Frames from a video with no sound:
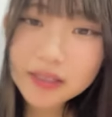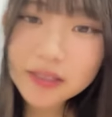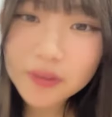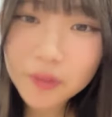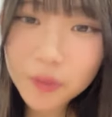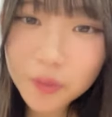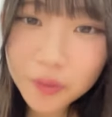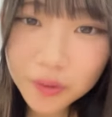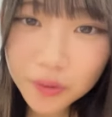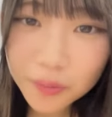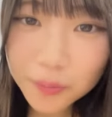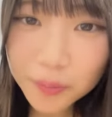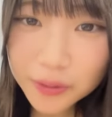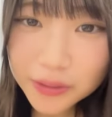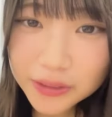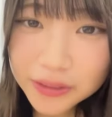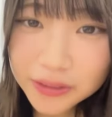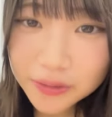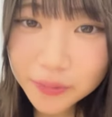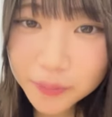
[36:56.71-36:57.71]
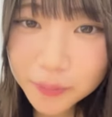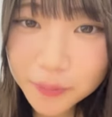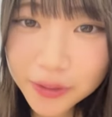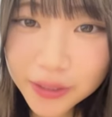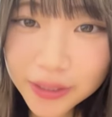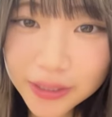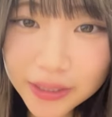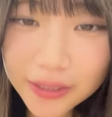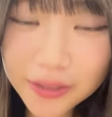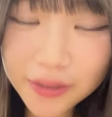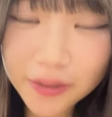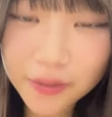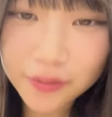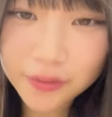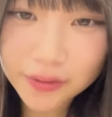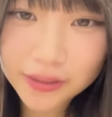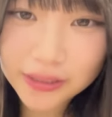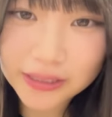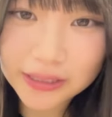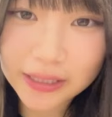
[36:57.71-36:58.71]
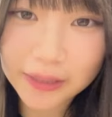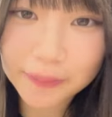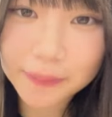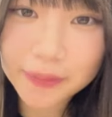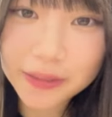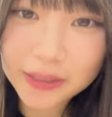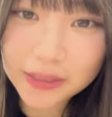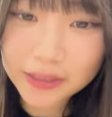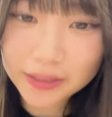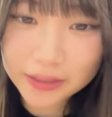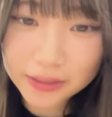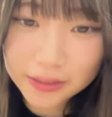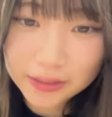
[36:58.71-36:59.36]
どこのポジションもできるよちなみに